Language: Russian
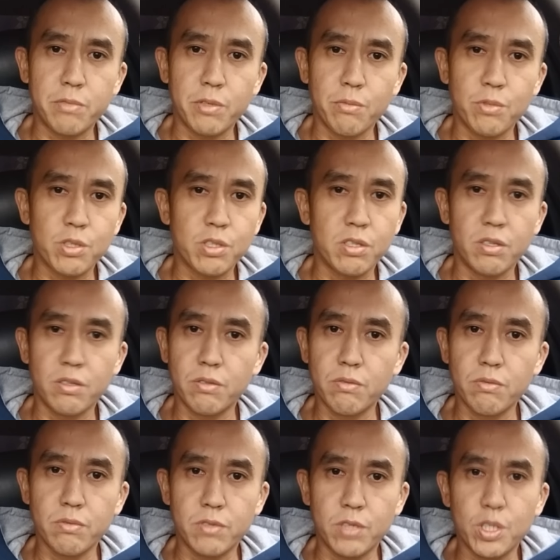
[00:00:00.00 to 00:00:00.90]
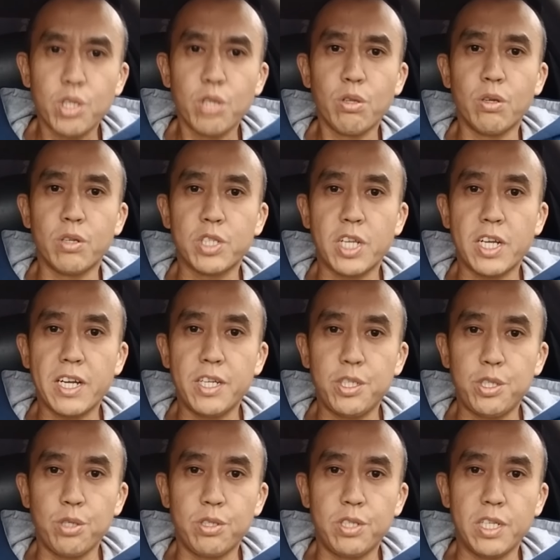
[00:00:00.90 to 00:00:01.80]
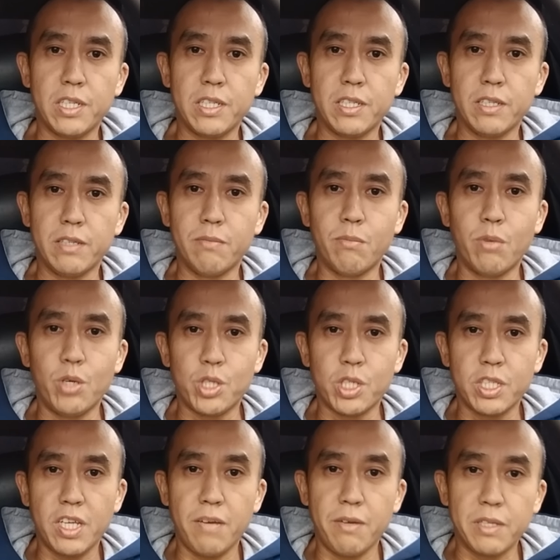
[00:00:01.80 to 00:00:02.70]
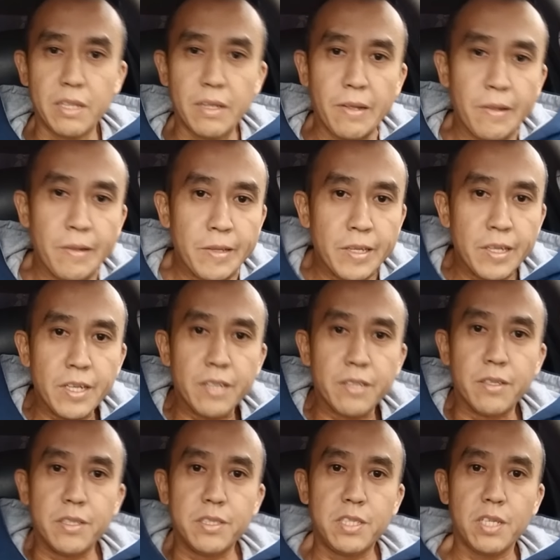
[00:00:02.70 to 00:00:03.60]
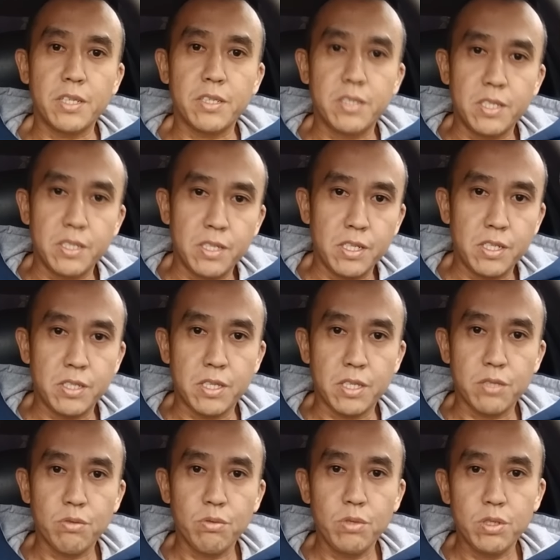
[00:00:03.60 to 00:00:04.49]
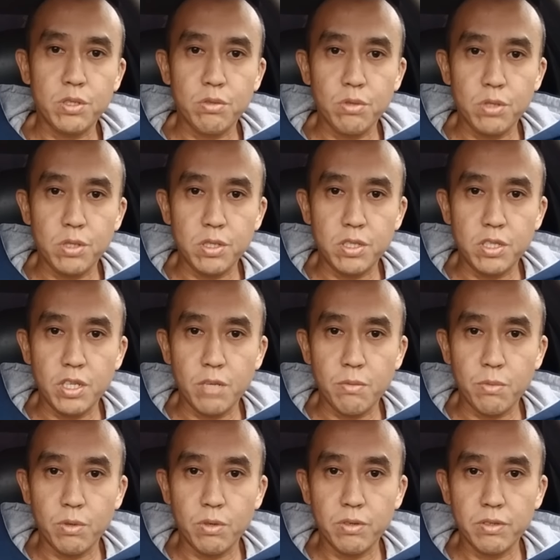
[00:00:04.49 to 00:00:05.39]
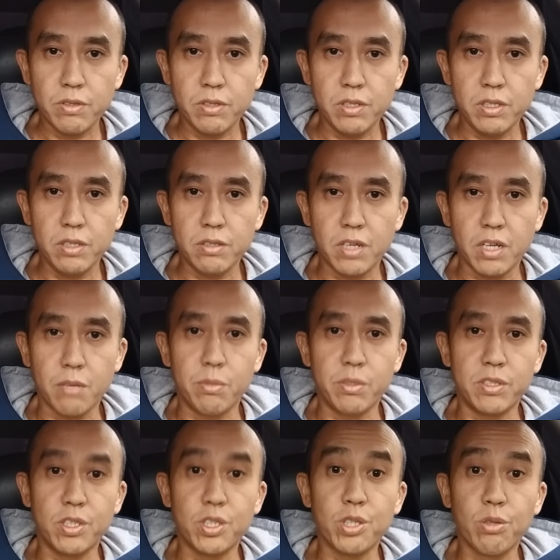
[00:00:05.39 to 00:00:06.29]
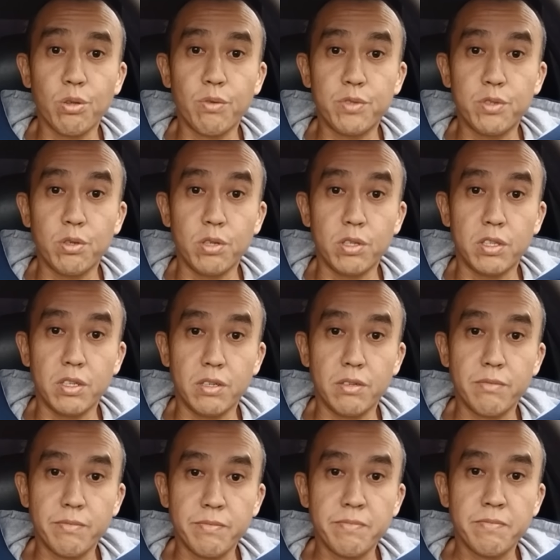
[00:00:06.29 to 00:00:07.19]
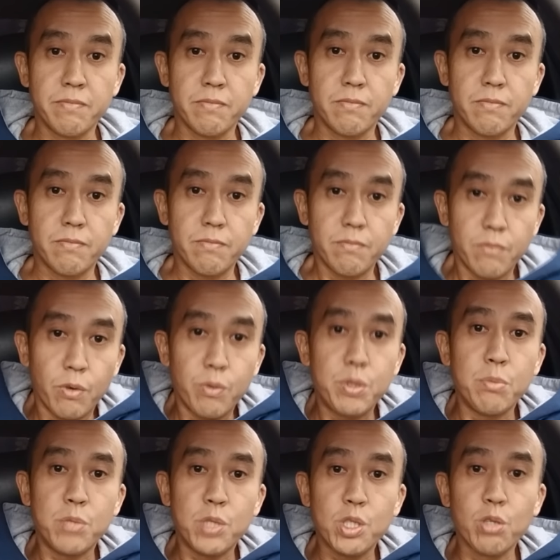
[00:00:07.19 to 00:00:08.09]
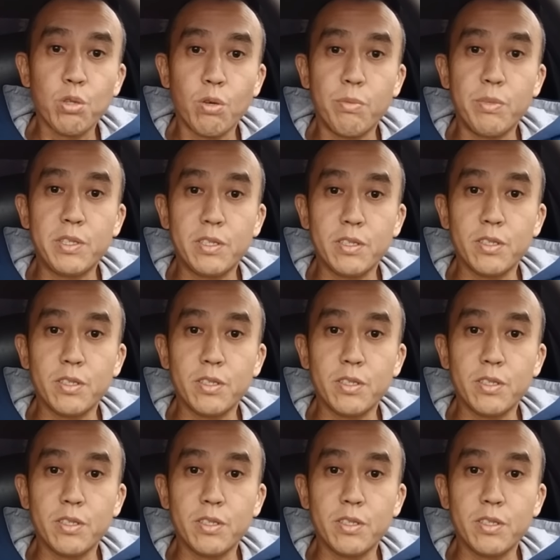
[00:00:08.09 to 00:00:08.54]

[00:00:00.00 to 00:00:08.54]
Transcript: потому что, ну, тяжело, жара еще тя э, больше давит на сердечно-сосудистую систему, и как бы тяжело все это в общем, тяжело быть